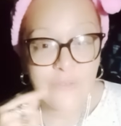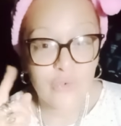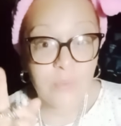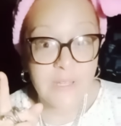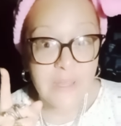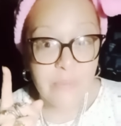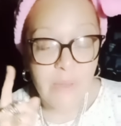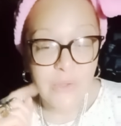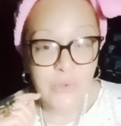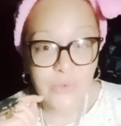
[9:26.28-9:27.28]
N'oubliez
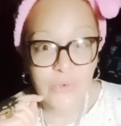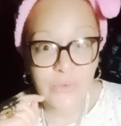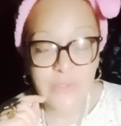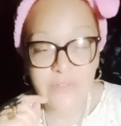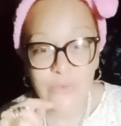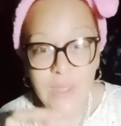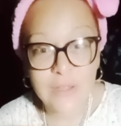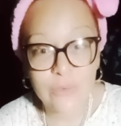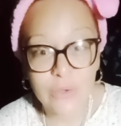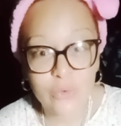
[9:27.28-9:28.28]
pas que dans l'histoire,
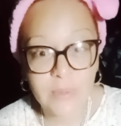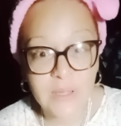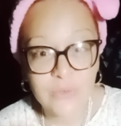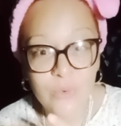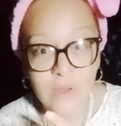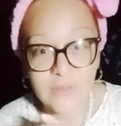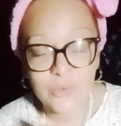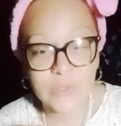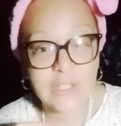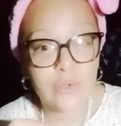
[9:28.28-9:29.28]
il lui a coupé un doigt, hein,
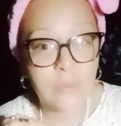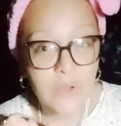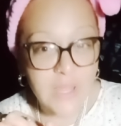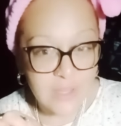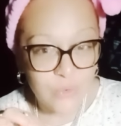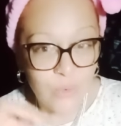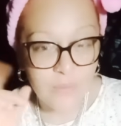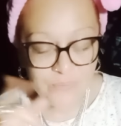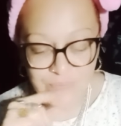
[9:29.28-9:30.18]
donc il lui manque un doigt.